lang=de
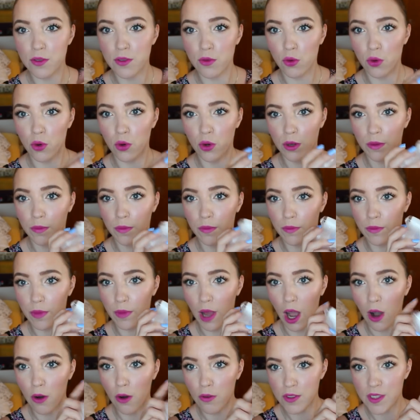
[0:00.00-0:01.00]
so
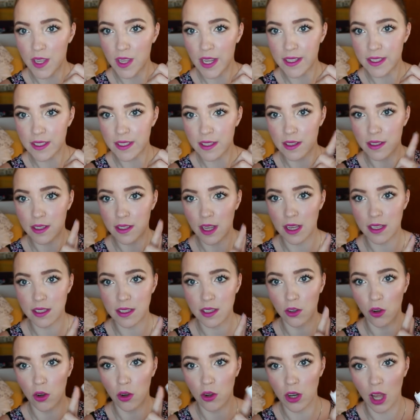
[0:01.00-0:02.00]
Aufsätze. Das heißt,
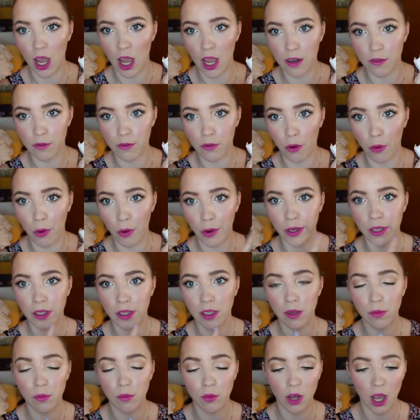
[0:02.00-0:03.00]
ihr könnt einen für euch
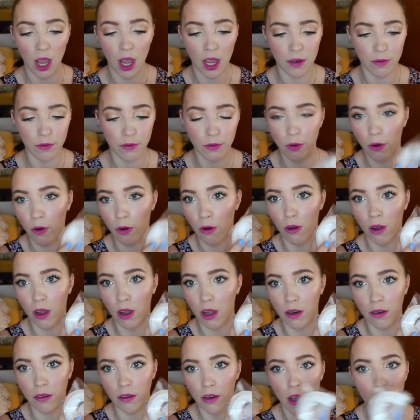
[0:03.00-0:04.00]
nehmen und einen für
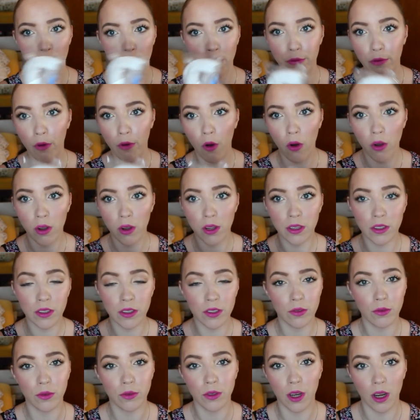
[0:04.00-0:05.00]
euren
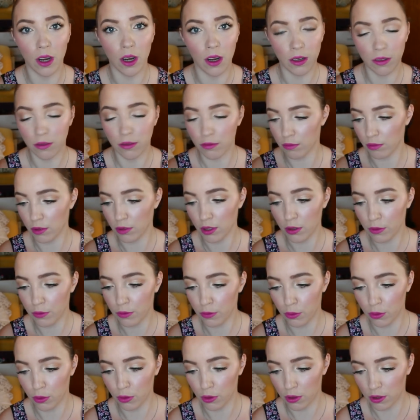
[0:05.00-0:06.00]
Freund oder ne,
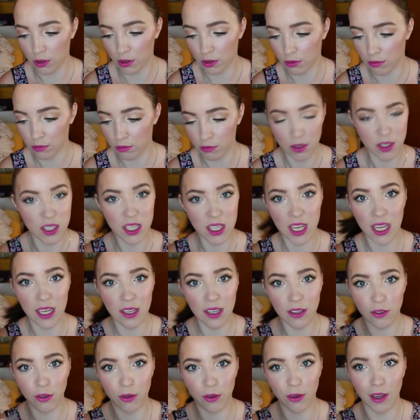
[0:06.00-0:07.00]
für das
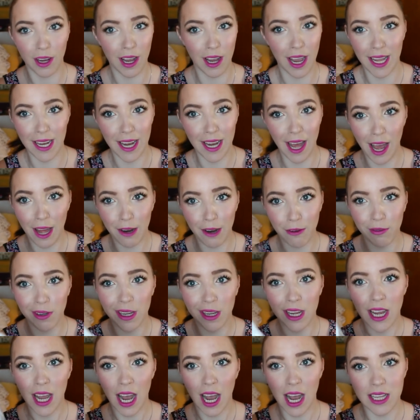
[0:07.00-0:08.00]
Kind oder keine Ahnung.
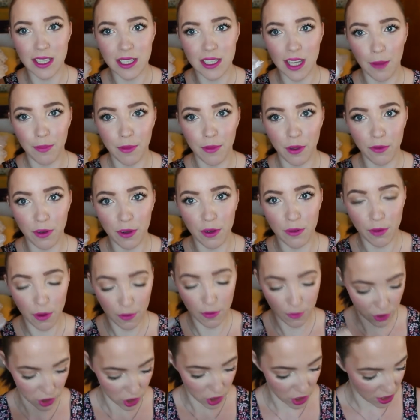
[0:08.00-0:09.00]
Also ihr habt auf jeden
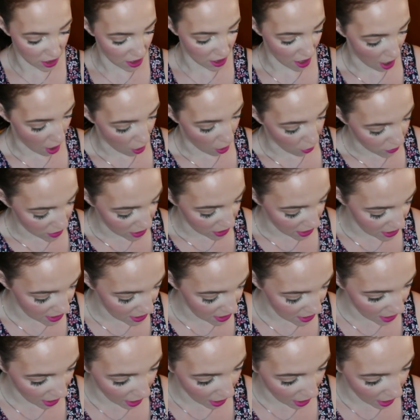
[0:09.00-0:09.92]
Fall verschiedene Aufsätze